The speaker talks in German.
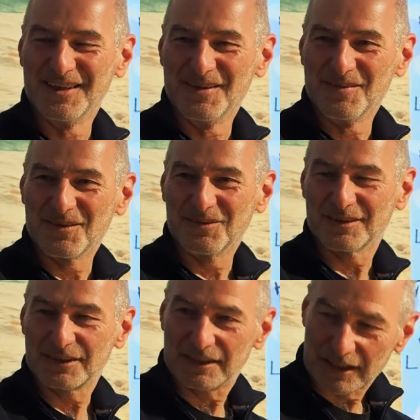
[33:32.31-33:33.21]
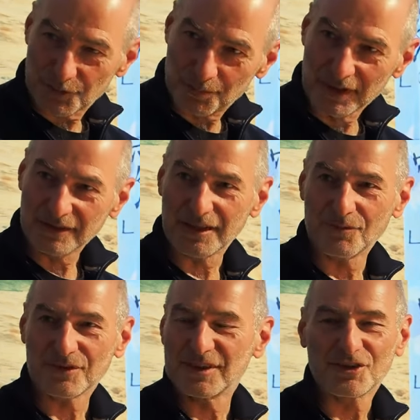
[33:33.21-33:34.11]
Ja. Und das bringt dir
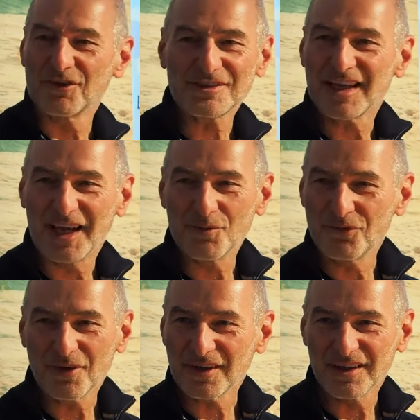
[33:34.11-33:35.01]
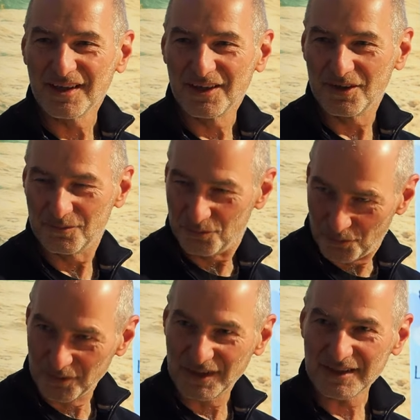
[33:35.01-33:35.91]
einfach eine ganz einfache
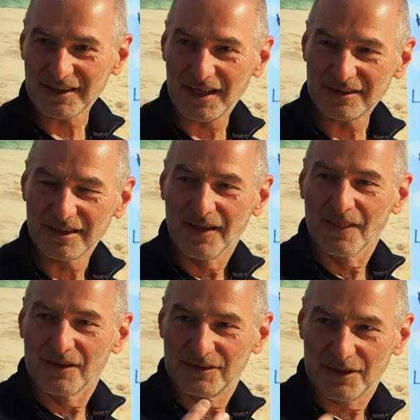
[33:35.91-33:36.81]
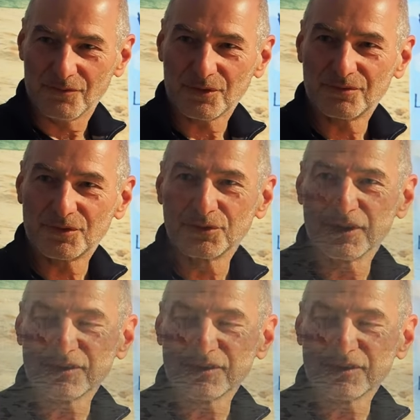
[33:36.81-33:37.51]
Möglichkeit, die einfach zu dir